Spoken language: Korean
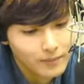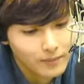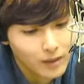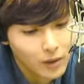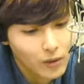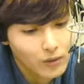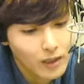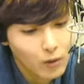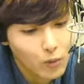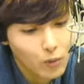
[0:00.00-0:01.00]
결혼을
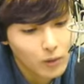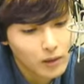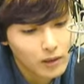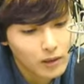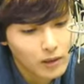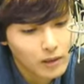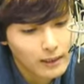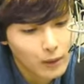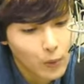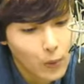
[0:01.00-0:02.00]
하고 보니
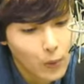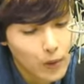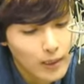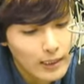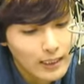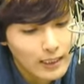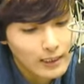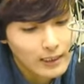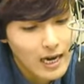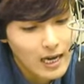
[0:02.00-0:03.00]
그리고
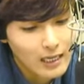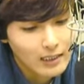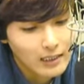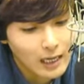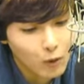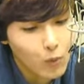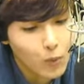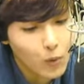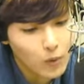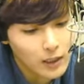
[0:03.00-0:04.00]
딸 아이를 낳고
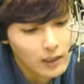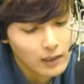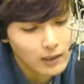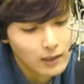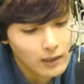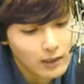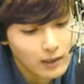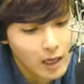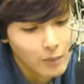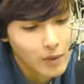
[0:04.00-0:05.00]
보니
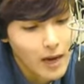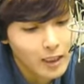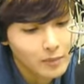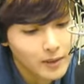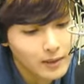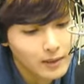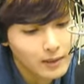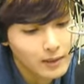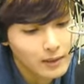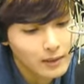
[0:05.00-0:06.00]
아빠
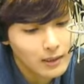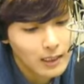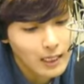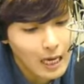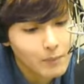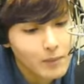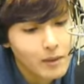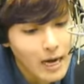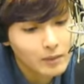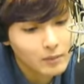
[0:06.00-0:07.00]
마음은 아빠
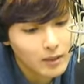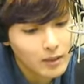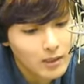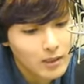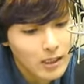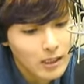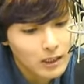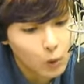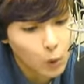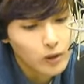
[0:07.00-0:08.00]
마음을
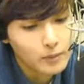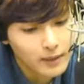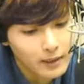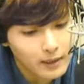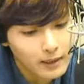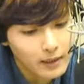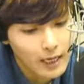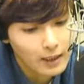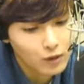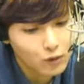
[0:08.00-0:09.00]
조금은
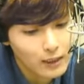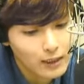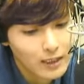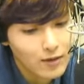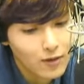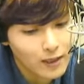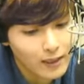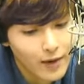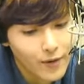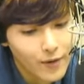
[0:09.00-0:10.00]
알 수 있을 것
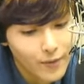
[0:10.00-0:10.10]
같아요.